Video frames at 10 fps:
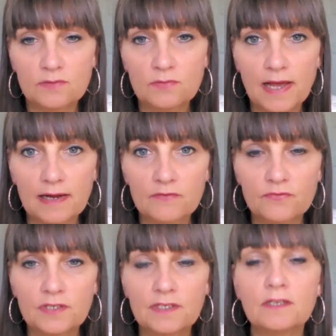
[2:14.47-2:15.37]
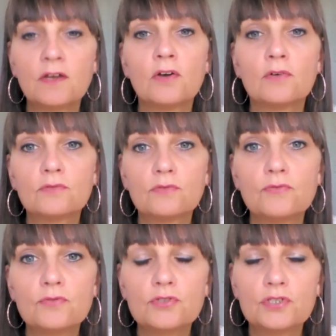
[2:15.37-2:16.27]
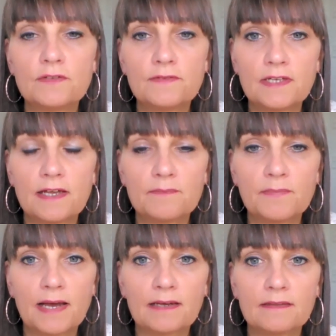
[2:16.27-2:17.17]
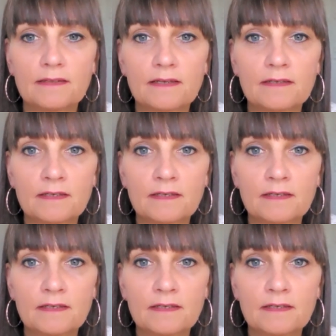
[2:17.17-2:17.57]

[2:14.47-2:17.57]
zu lange für dich und du wünschst dir wieder einen Partner,